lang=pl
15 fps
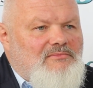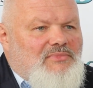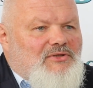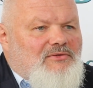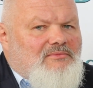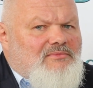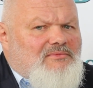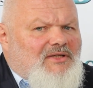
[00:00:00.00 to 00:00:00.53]
no,
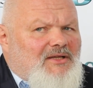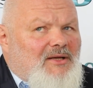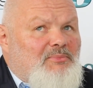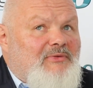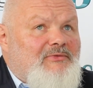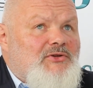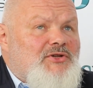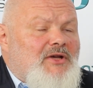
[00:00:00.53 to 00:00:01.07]
tak jak
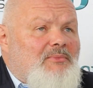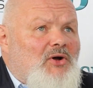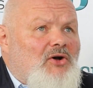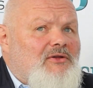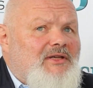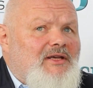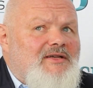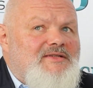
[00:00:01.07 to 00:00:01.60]
powiedziałem,
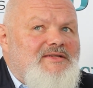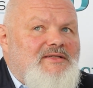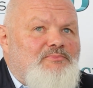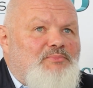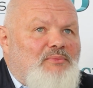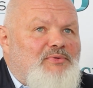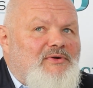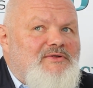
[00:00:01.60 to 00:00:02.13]
on jest
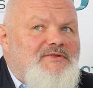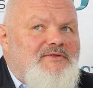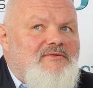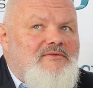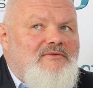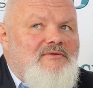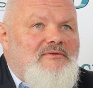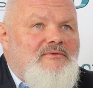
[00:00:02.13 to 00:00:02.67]
po
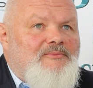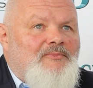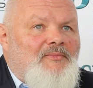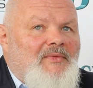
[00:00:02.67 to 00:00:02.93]
prostu